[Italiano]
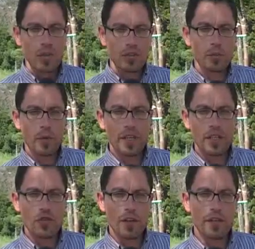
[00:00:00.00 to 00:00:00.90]
Questo
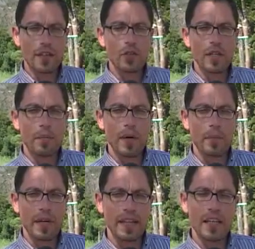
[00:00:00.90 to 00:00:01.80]
pomeriggio ha fatto tappa a
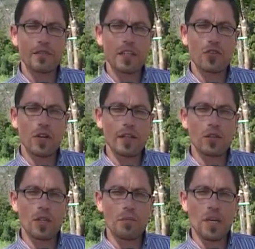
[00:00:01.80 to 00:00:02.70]
Praia il viaggio
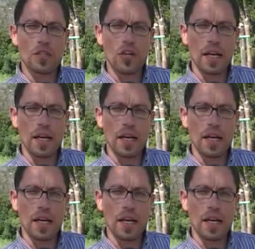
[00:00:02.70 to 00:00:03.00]
lento di Via